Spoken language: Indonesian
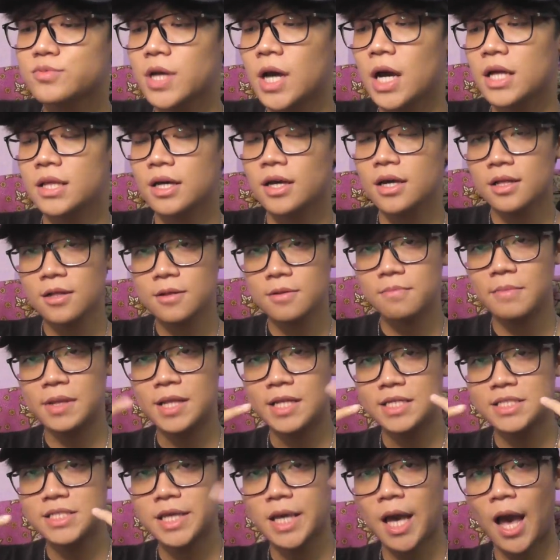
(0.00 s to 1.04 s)
channel
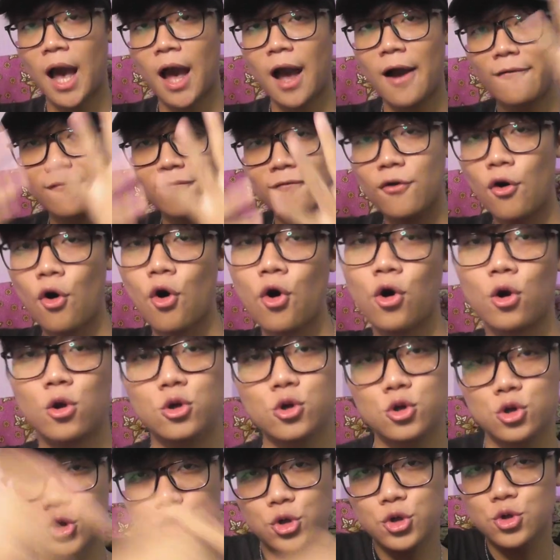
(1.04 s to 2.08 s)
Belisia
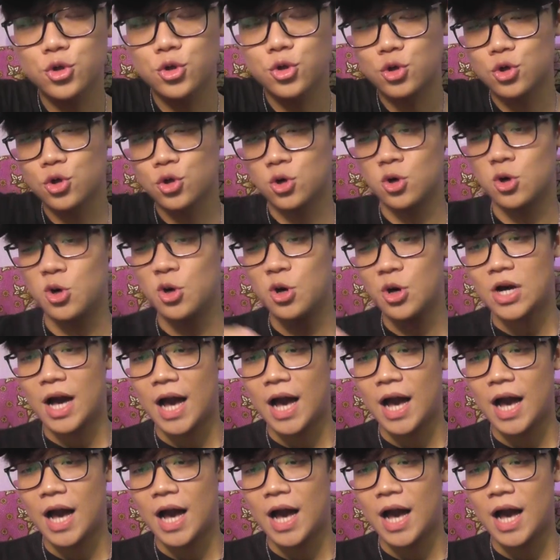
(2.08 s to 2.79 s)
for You.